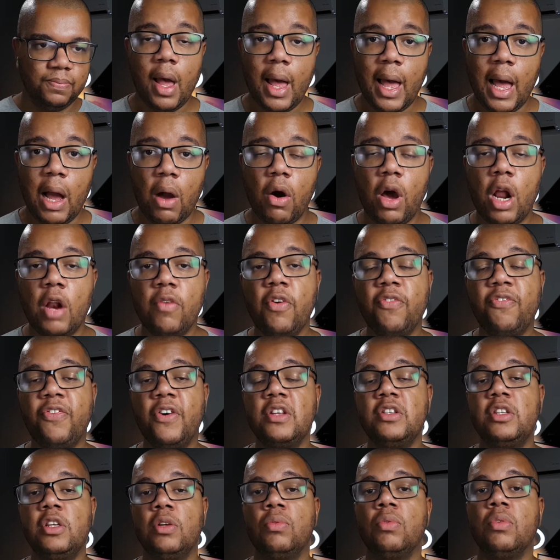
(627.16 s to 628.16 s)
Agora eu vou
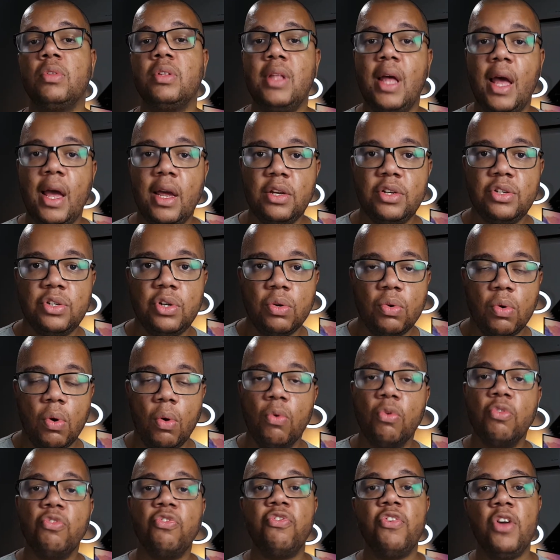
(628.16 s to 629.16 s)
fazer um teste
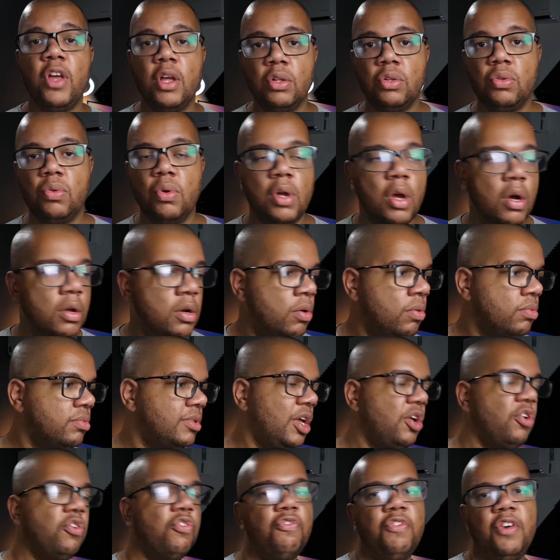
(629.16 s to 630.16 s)
com o vento. Eu não
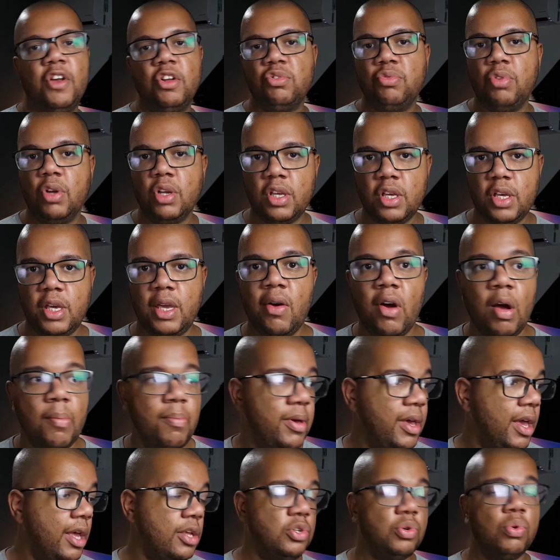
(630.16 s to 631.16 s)
tenho vento aqui, é um
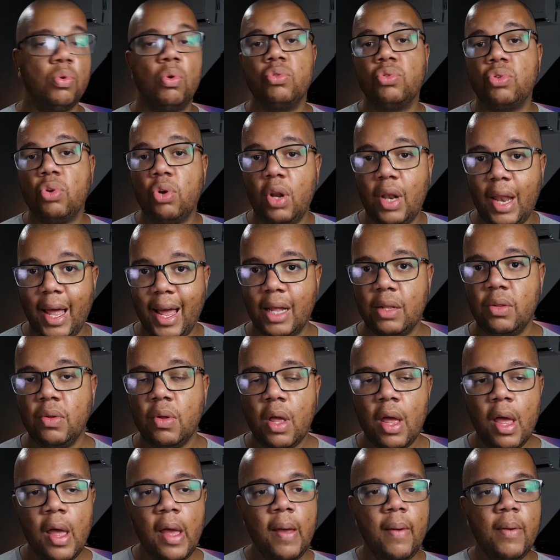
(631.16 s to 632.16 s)
ambiente controlado,
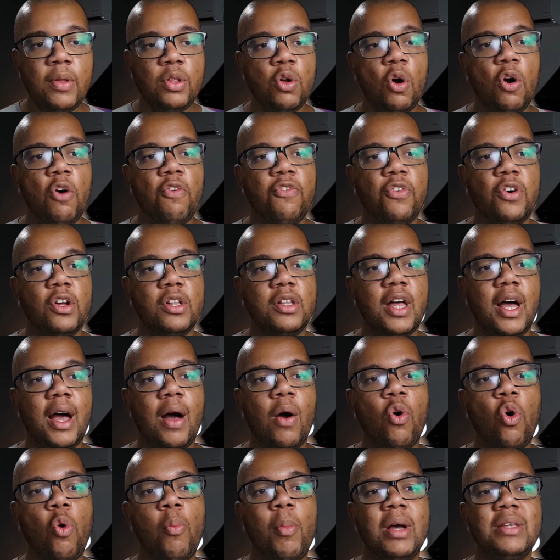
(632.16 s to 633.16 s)
então eu vou dar
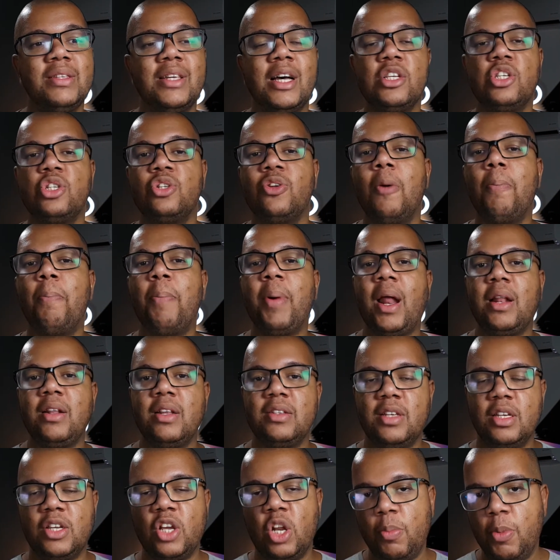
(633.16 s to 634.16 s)
algumas
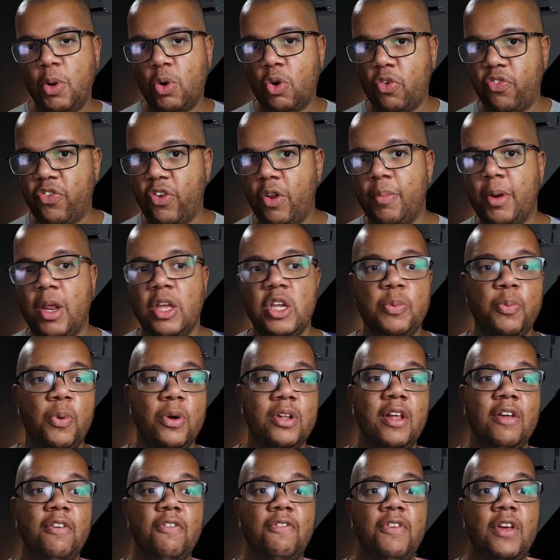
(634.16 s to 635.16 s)
assopradas aqui no microfone para a gente
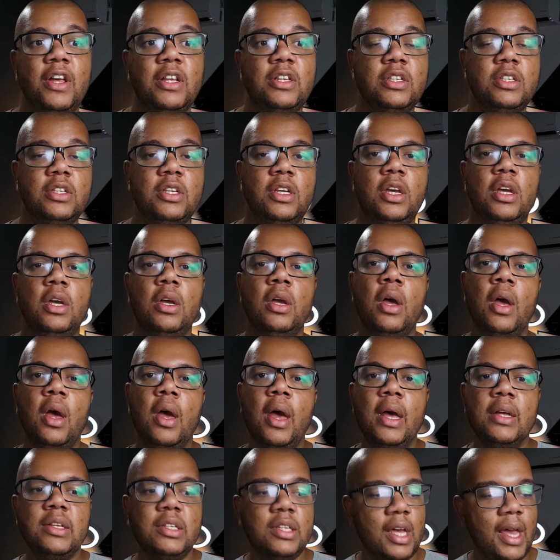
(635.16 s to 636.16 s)
poder ver se,
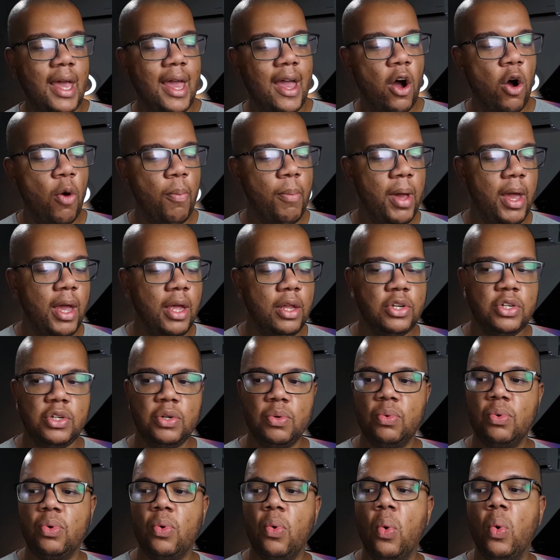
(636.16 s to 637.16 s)
se realmente
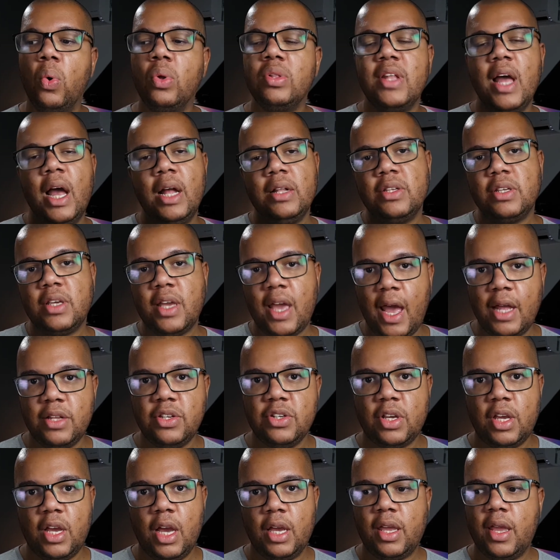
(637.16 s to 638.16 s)
o, o Dead
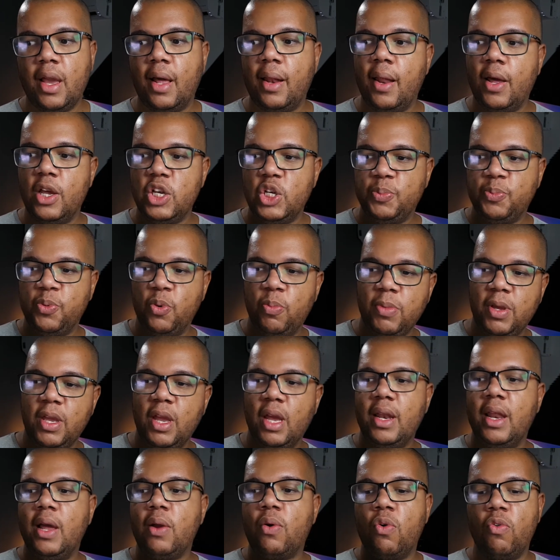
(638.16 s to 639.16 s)
Cat, que é aquela
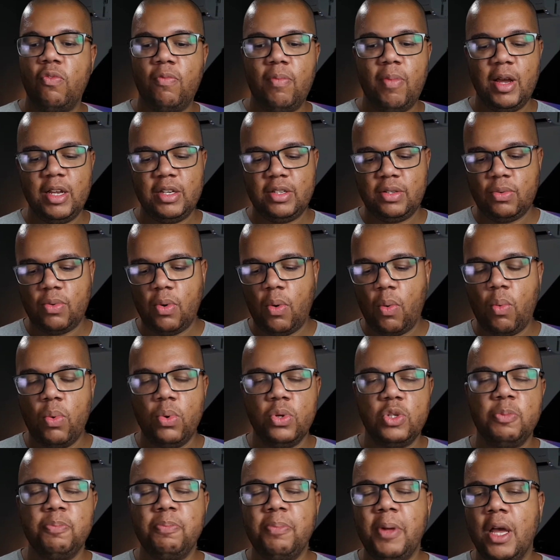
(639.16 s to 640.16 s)
espuminha né, com, com
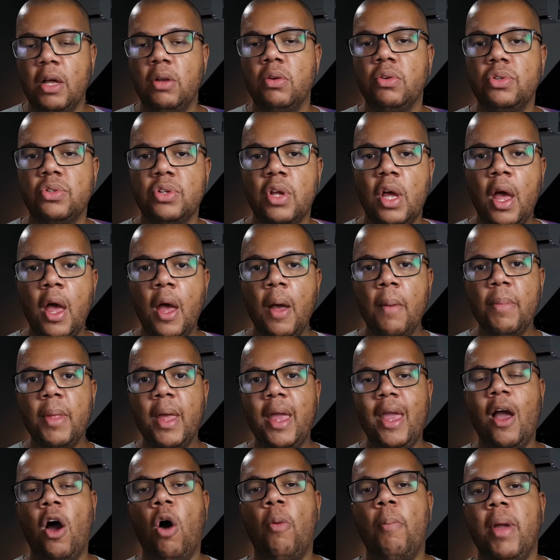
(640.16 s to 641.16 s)
alguns pelos,
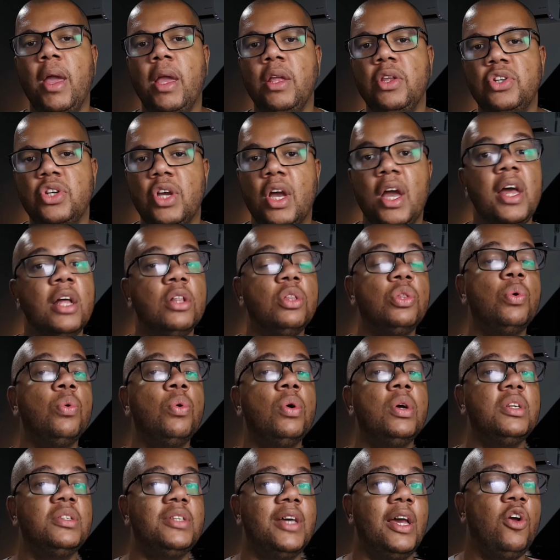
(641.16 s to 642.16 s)
realmente
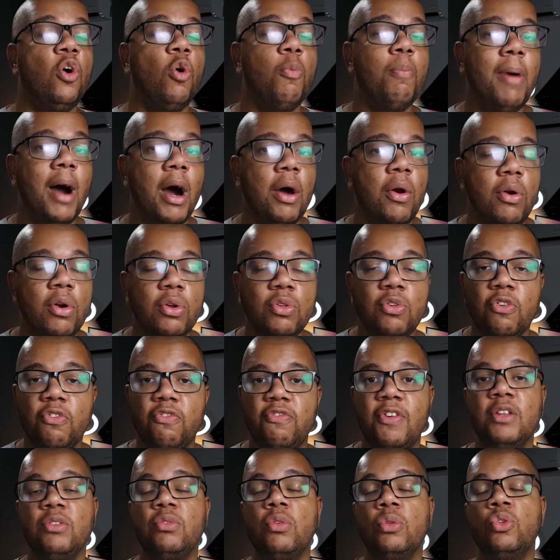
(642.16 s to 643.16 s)
reduz aí o barulho do
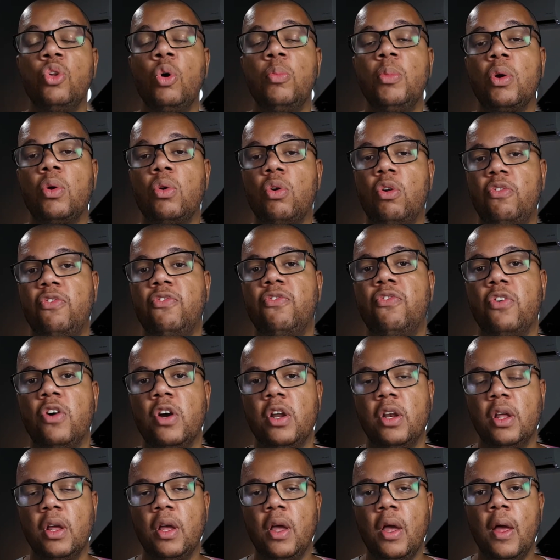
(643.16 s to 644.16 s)
vento no
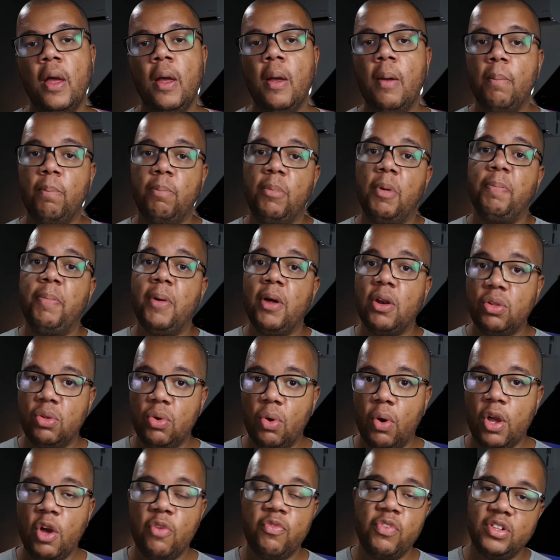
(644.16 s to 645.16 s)
microfone. Me
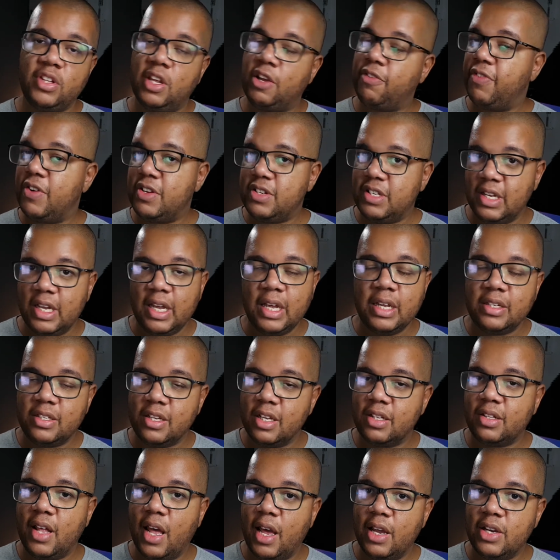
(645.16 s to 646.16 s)
perdoem, eu vou ter que fazer
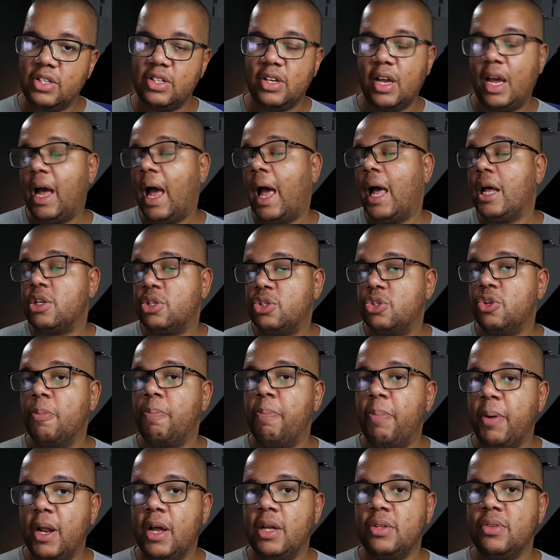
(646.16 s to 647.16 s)
esse teste
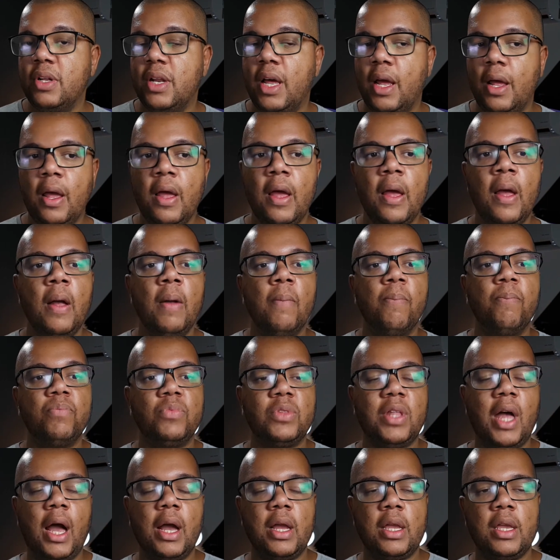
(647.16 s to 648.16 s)
assoprando, né?
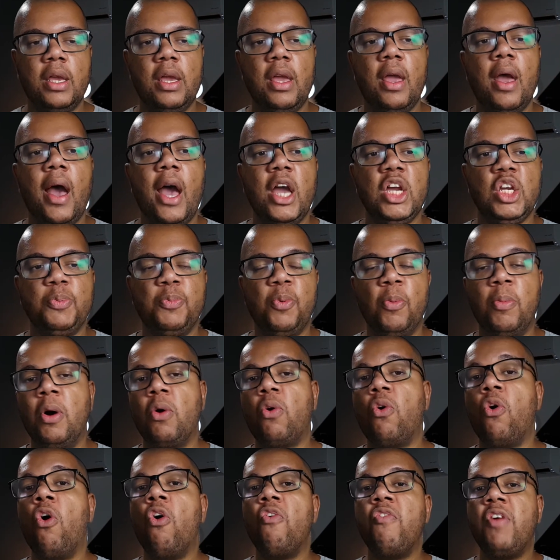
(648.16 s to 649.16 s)
Tá aqui a espuma
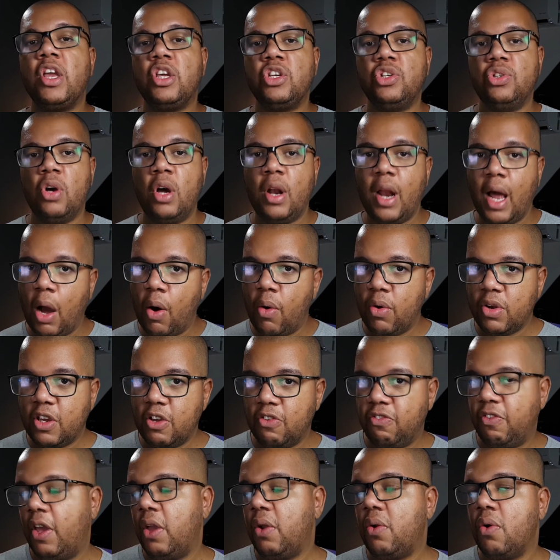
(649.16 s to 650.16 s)
convencional
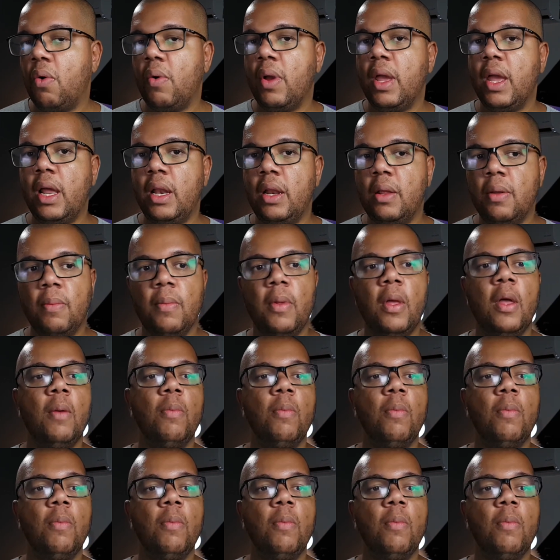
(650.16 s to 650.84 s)
que vem com ele.